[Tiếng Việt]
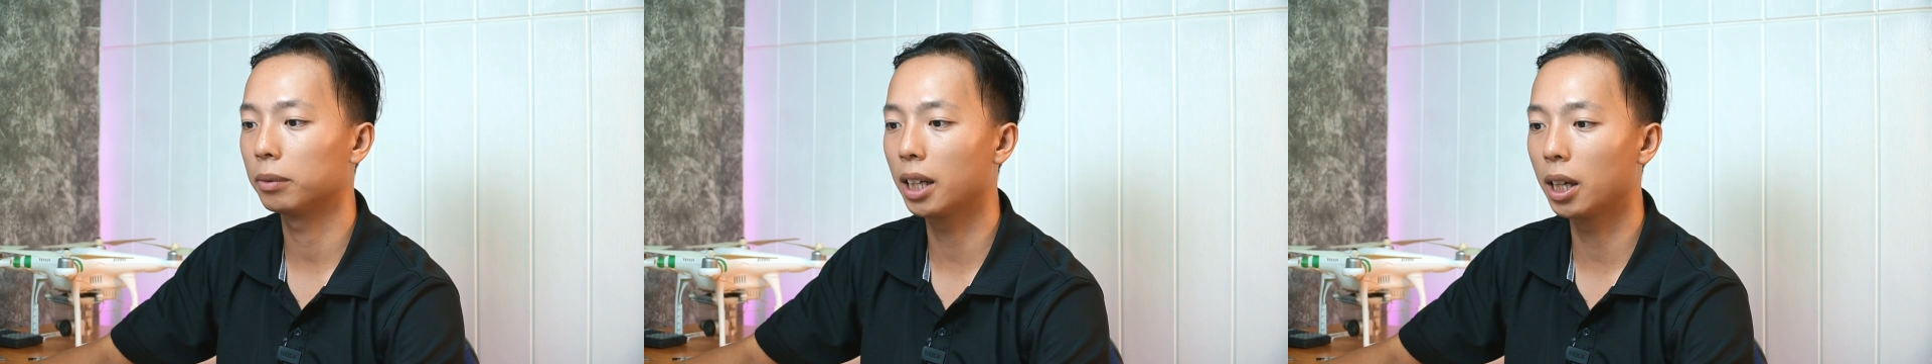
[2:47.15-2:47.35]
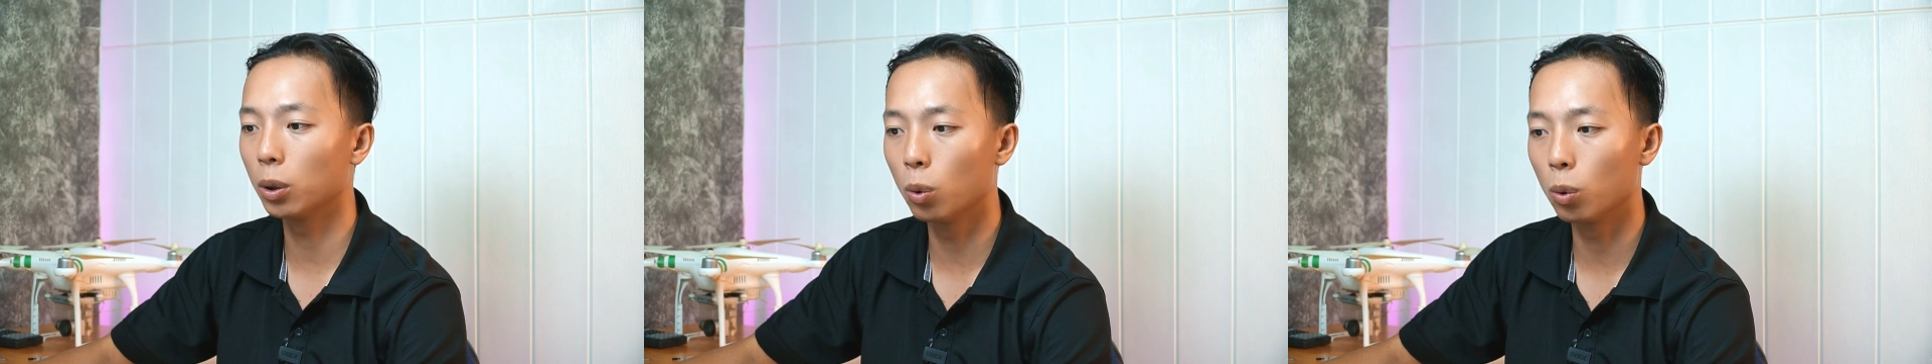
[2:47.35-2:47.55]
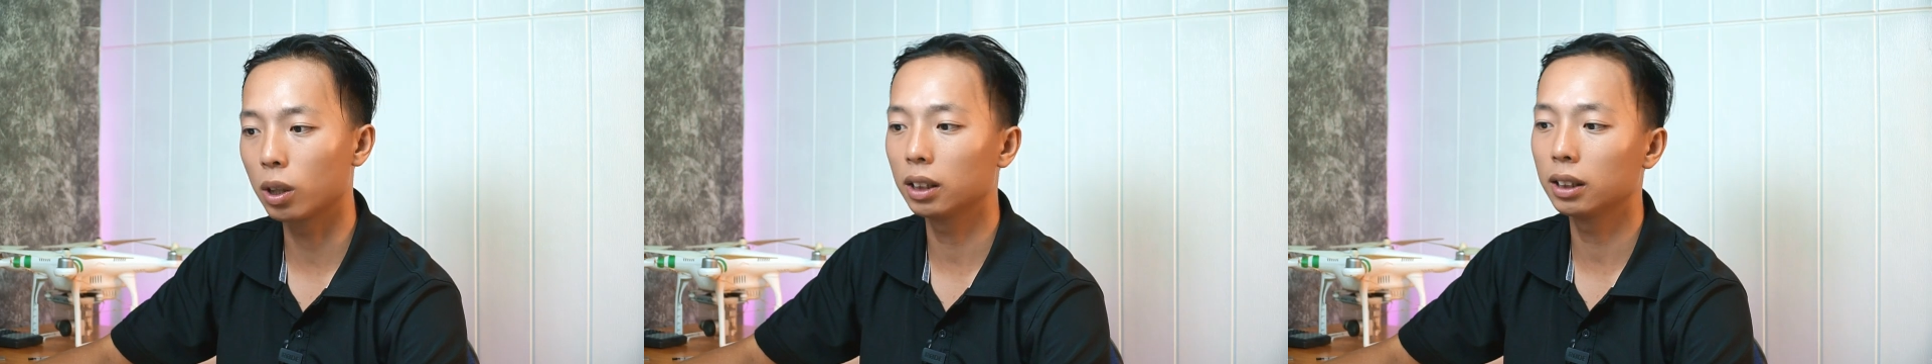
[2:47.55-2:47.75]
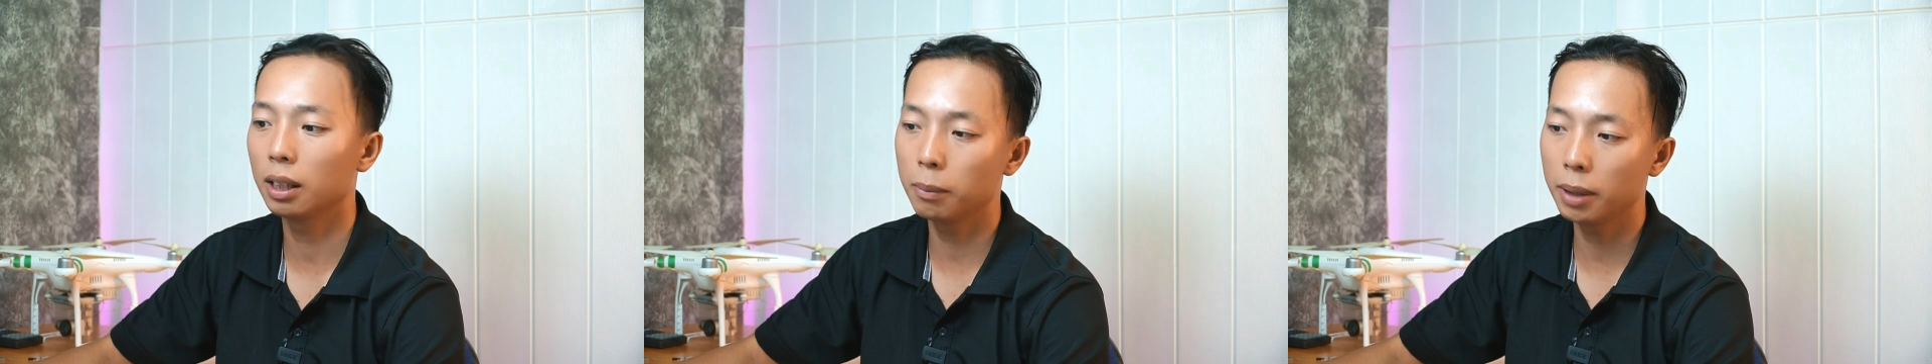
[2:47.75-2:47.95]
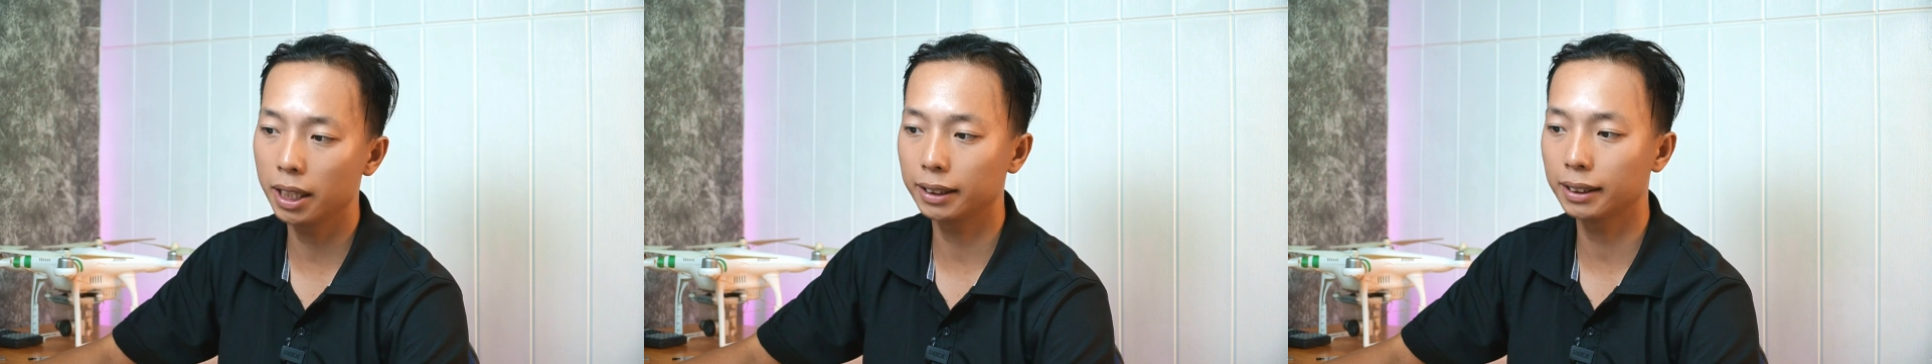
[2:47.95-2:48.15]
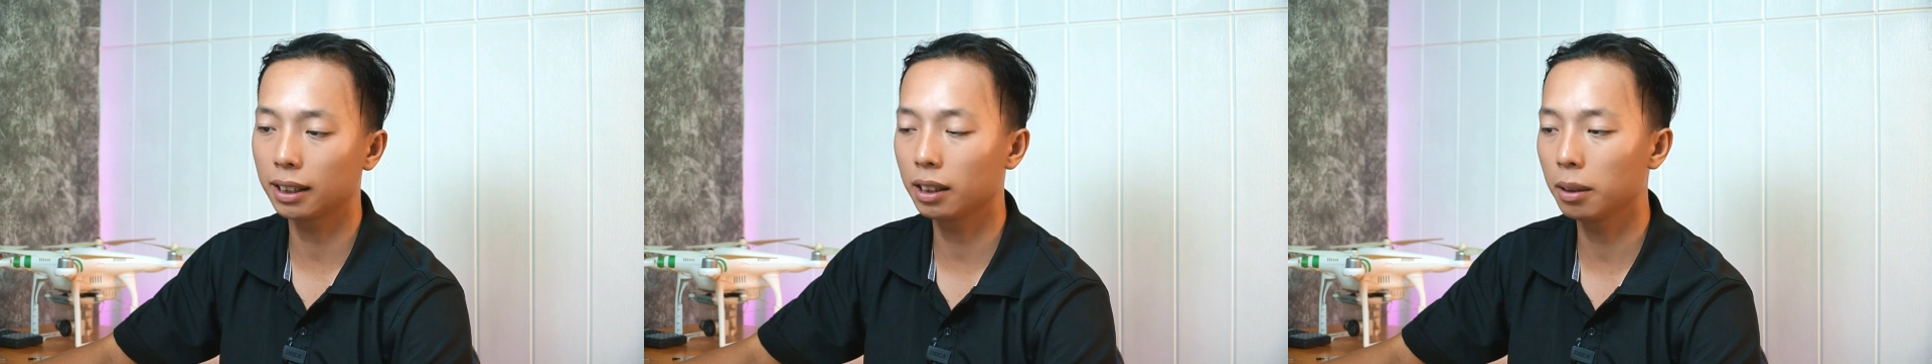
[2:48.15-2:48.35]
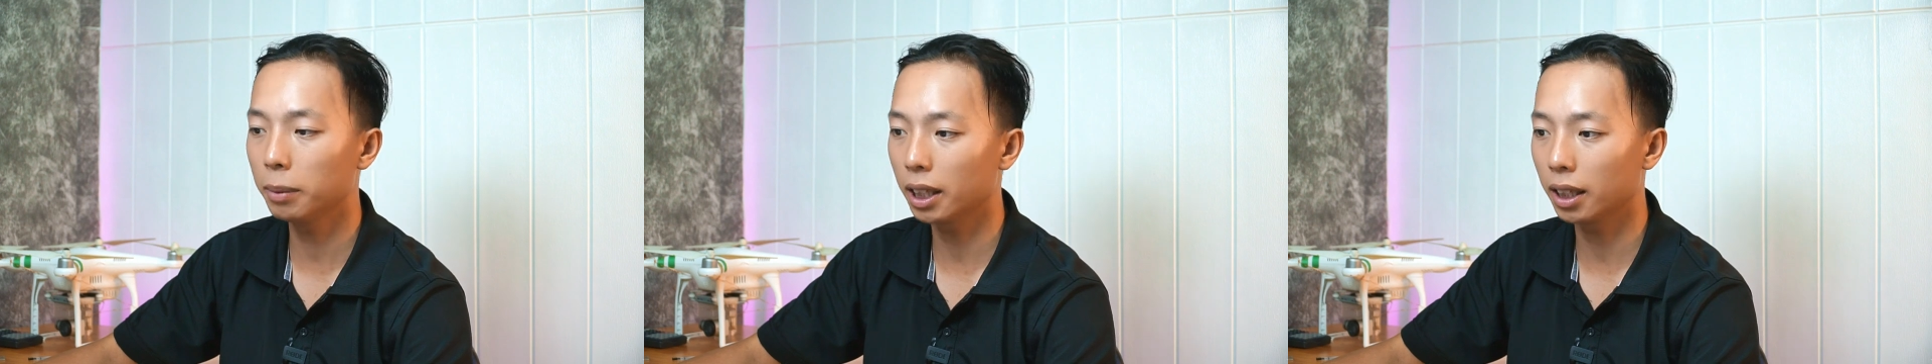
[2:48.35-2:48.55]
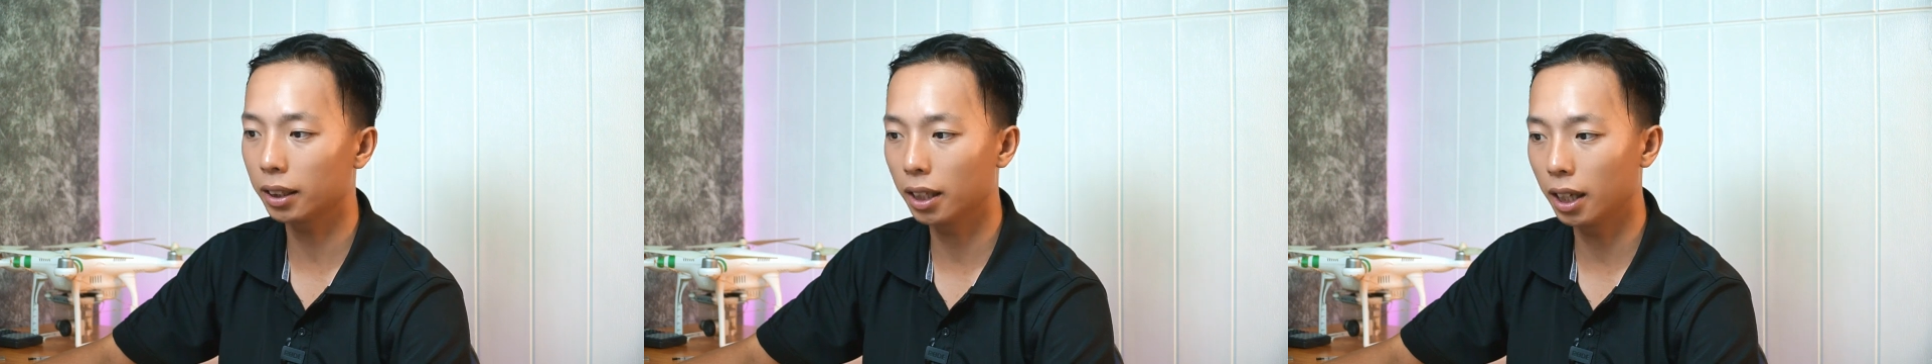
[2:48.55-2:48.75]
đầy đủ các thiết bị, trang thiết
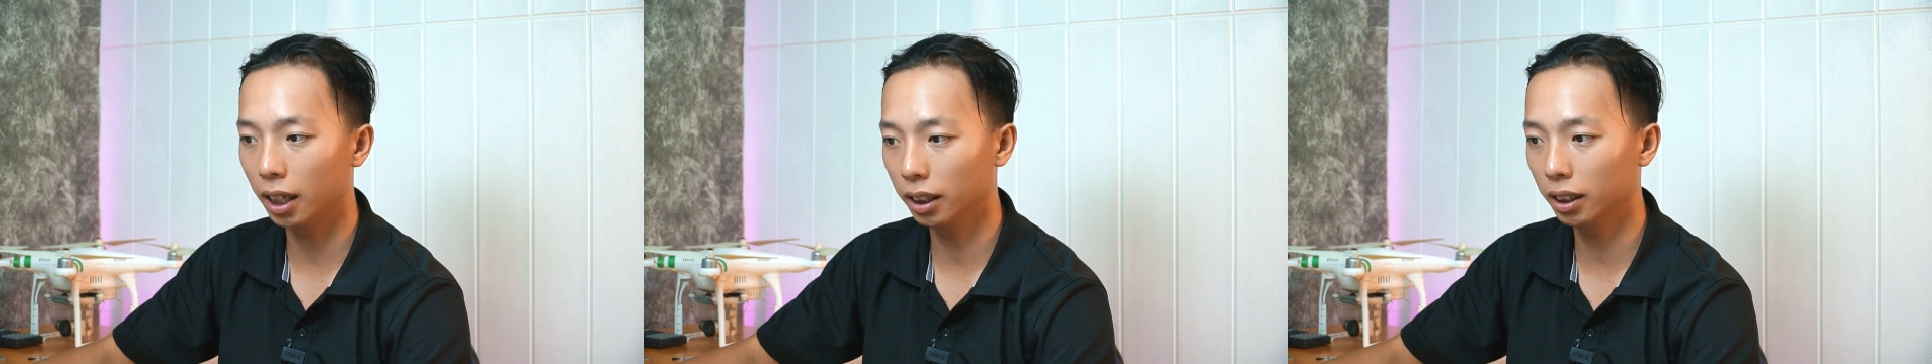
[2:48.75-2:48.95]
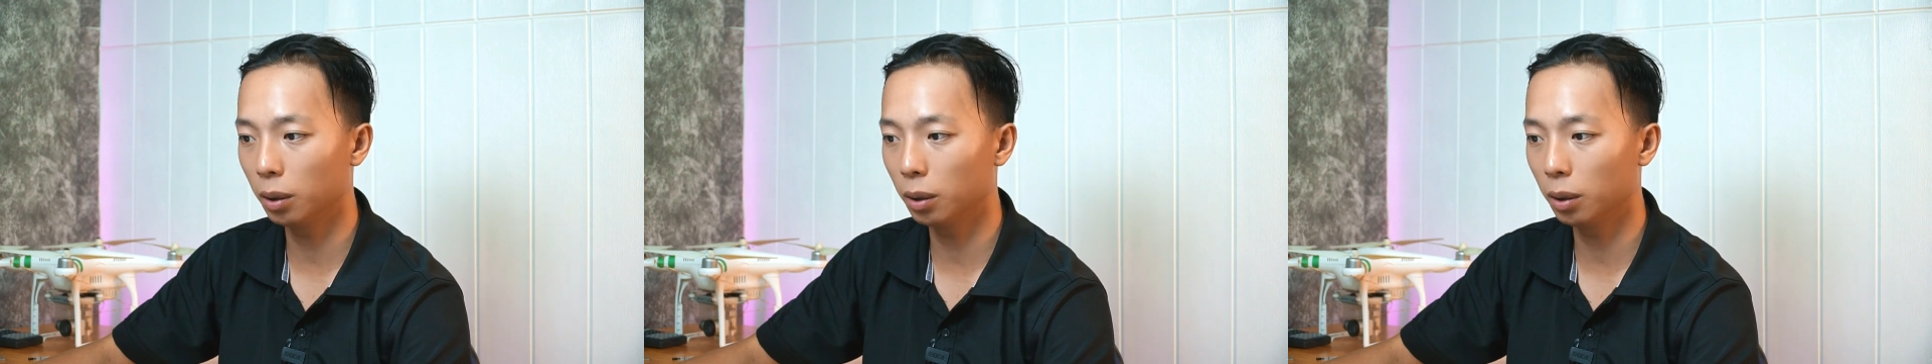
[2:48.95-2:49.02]
bị ở đấy.